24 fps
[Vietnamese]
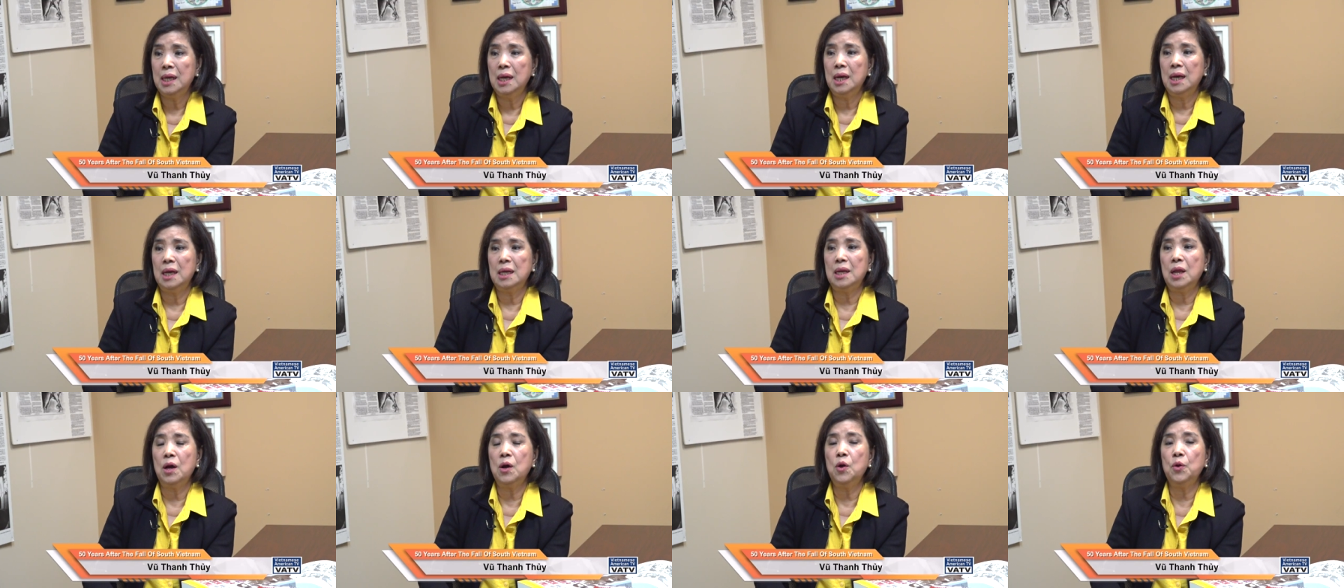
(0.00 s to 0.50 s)

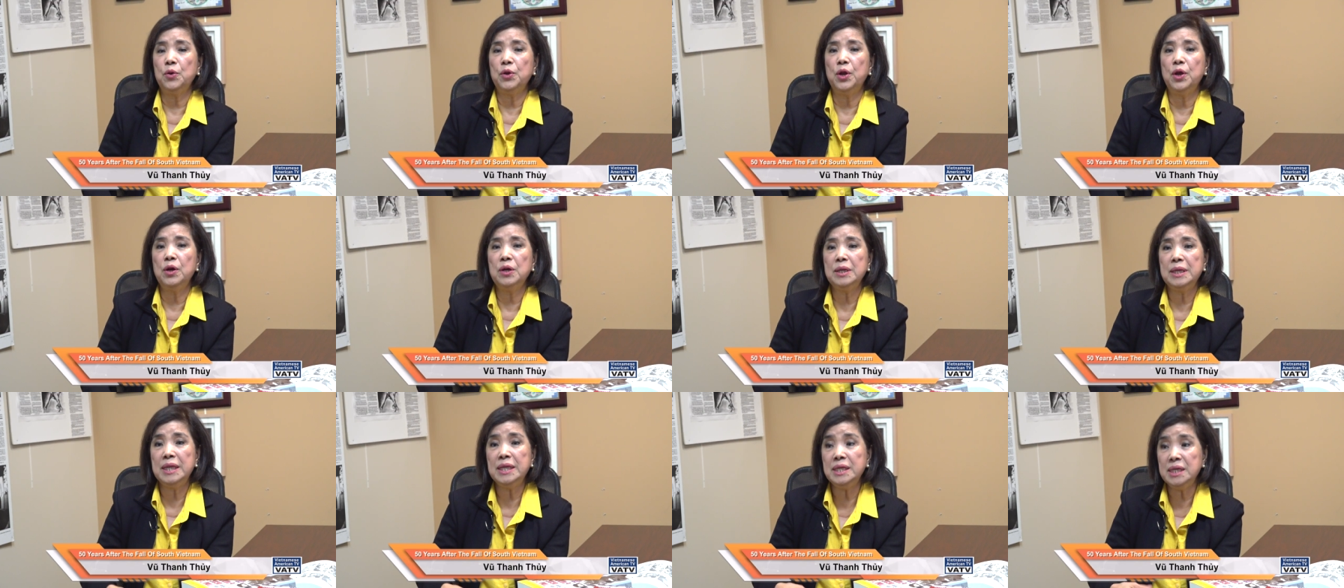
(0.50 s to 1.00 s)
à, đó hồi
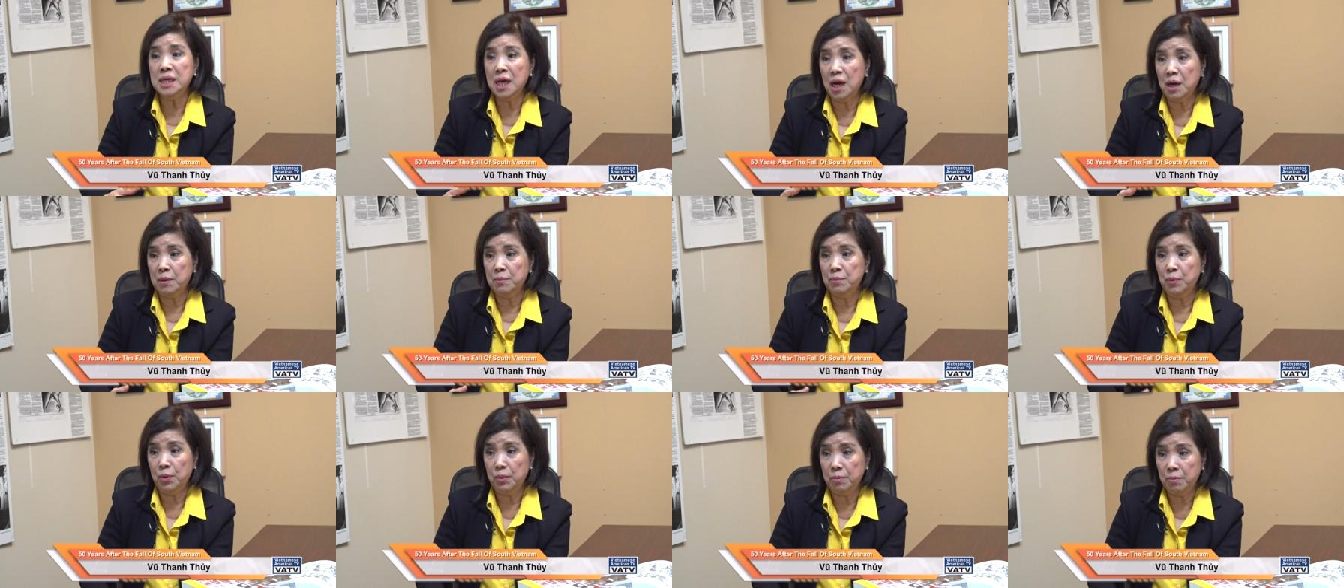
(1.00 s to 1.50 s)
đó định
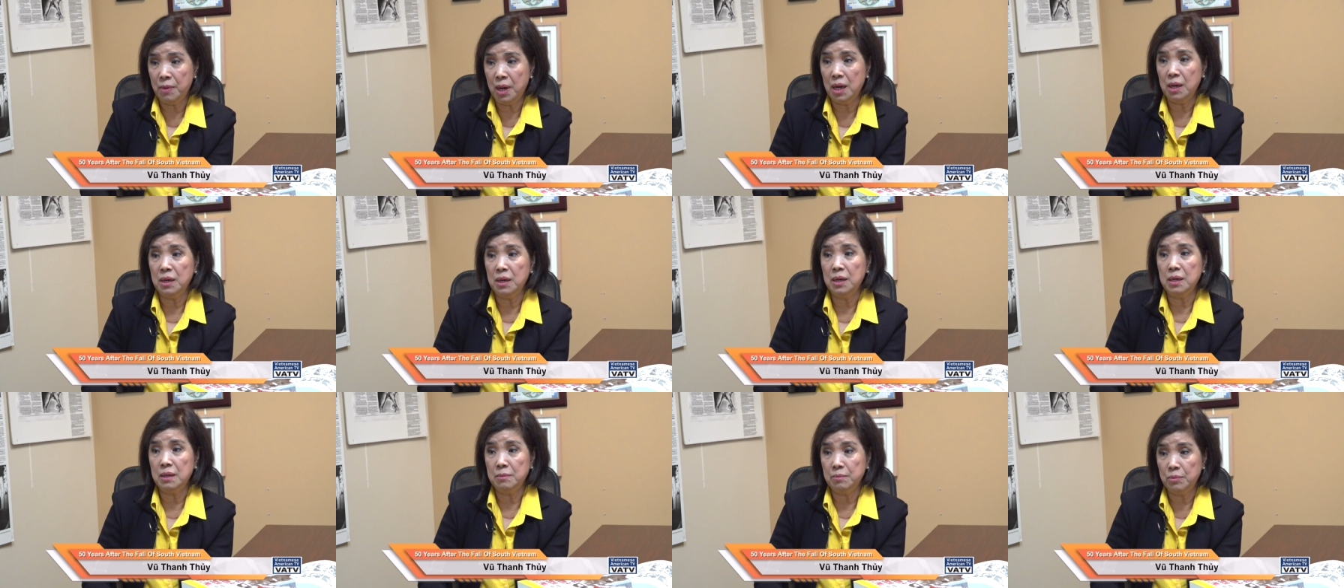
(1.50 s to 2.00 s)
nhở một,
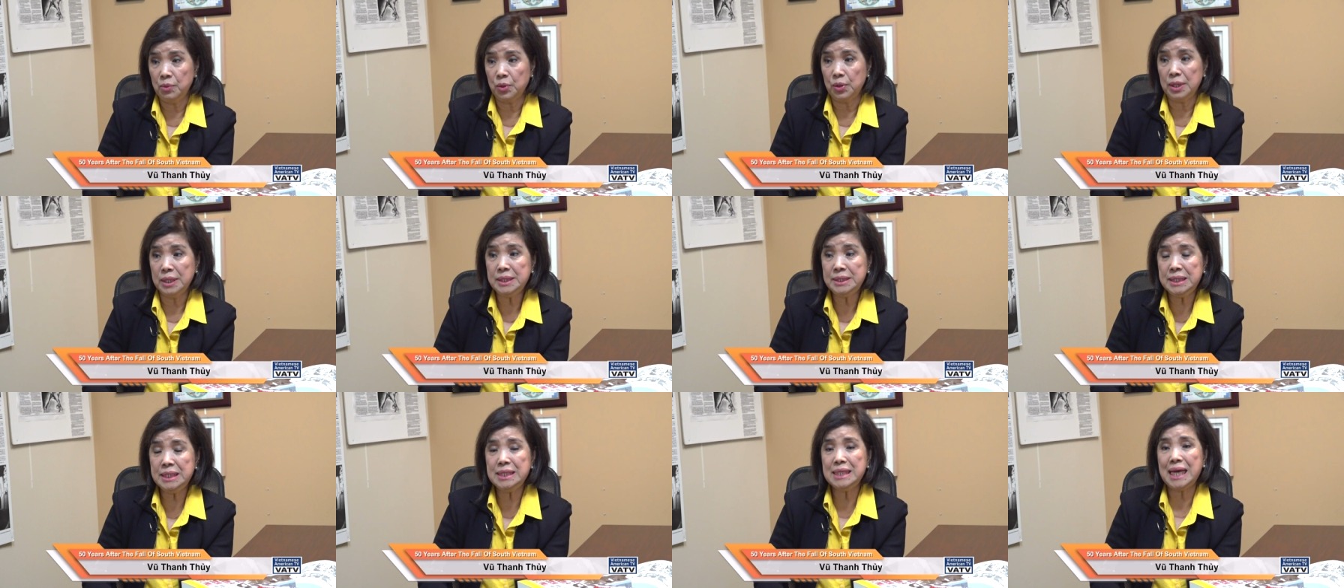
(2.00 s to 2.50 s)
mở một
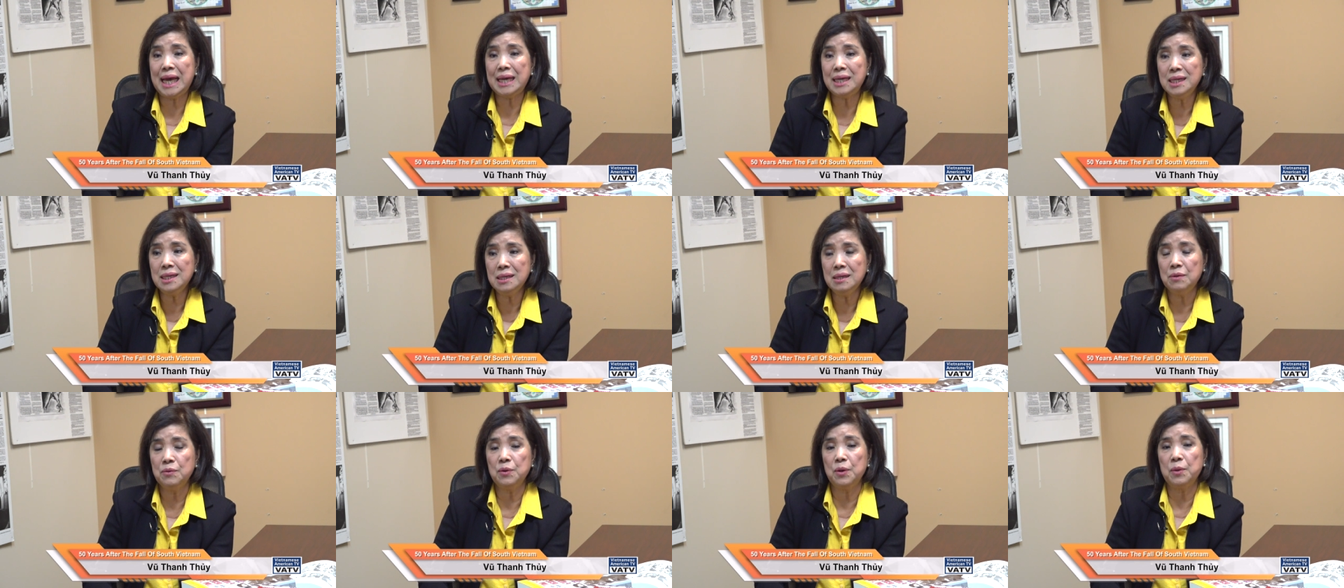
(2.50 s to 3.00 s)
cái chi nhánh
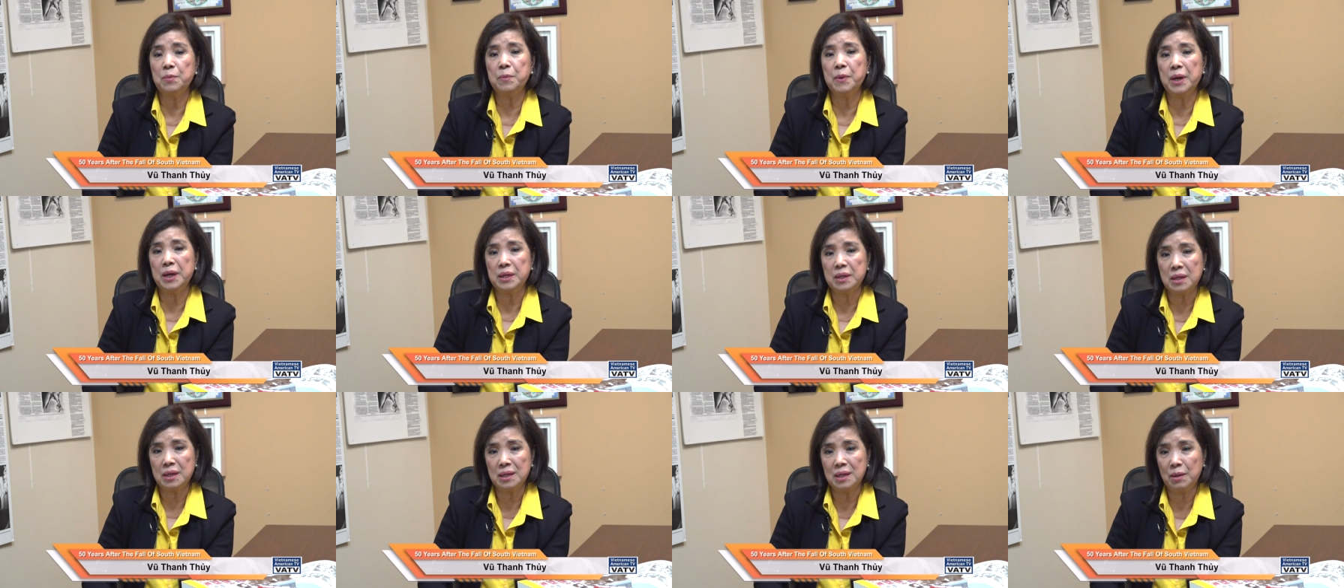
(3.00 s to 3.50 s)
Hồ
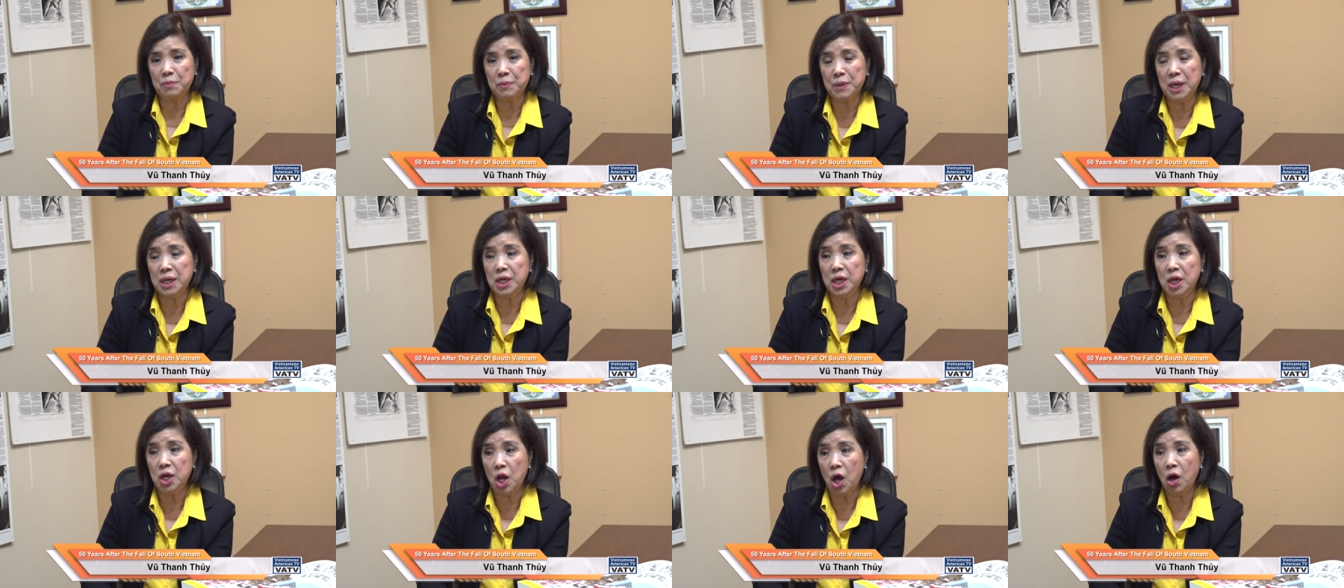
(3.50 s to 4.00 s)
Ngọc
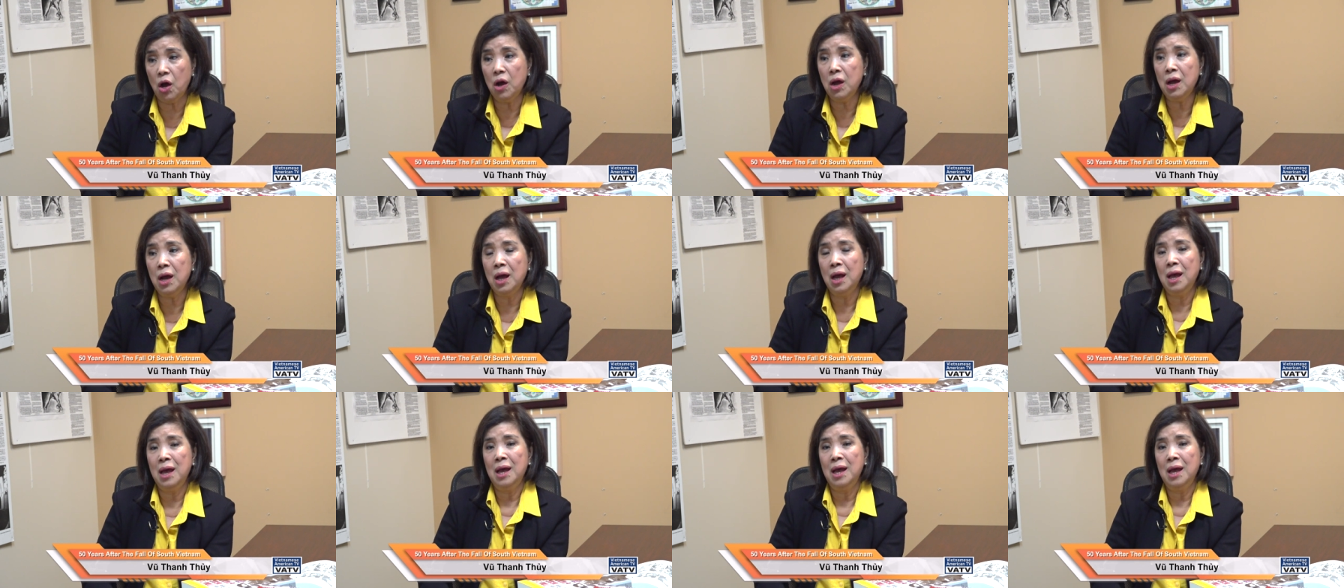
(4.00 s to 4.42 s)
Cẩn ở đó